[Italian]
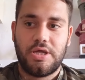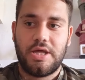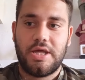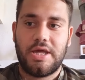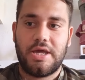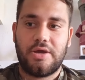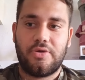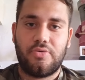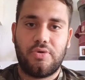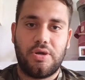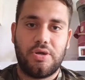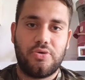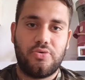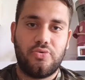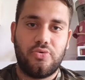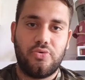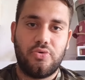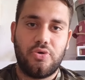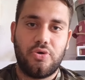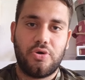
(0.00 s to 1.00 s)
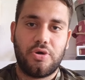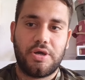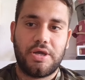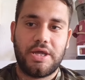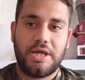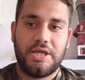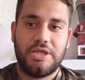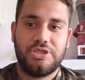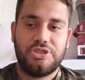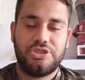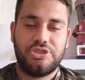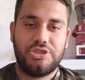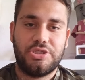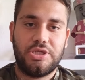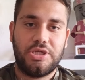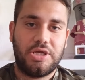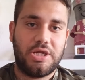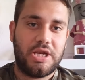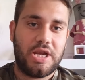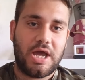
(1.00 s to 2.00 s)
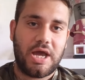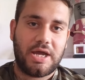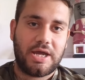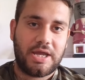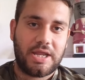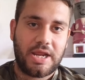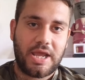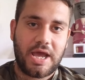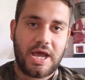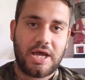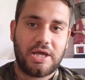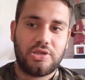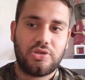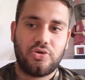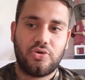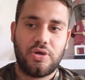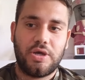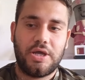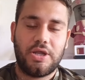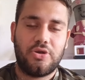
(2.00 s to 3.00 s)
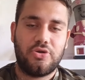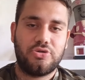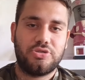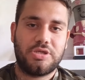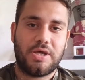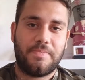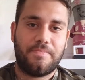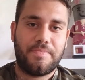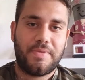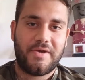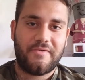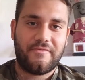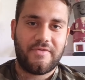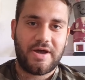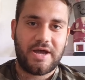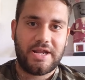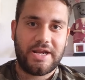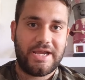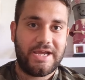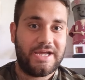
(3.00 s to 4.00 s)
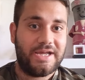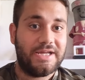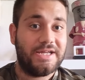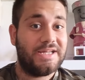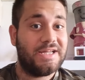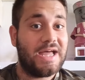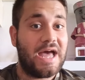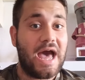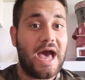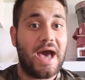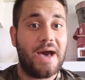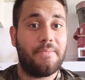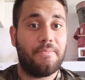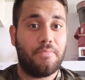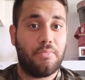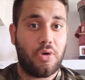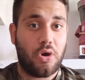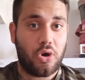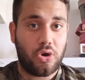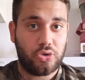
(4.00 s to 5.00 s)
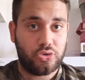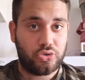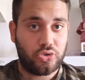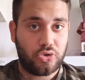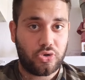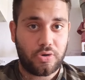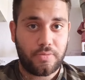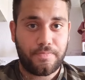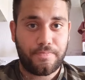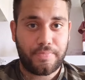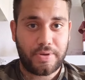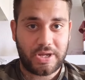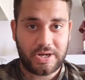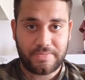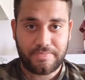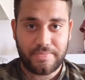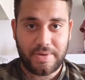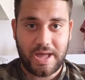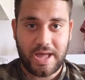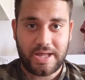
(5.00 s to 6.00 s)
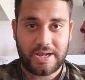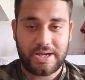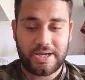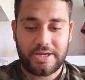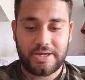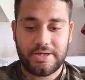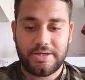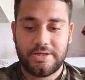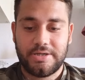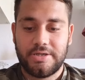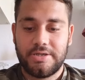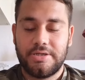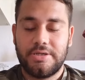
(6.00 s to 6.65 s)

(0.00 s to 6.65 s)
e qualcuno che l'ha creato e lo sappia fare a modo per bene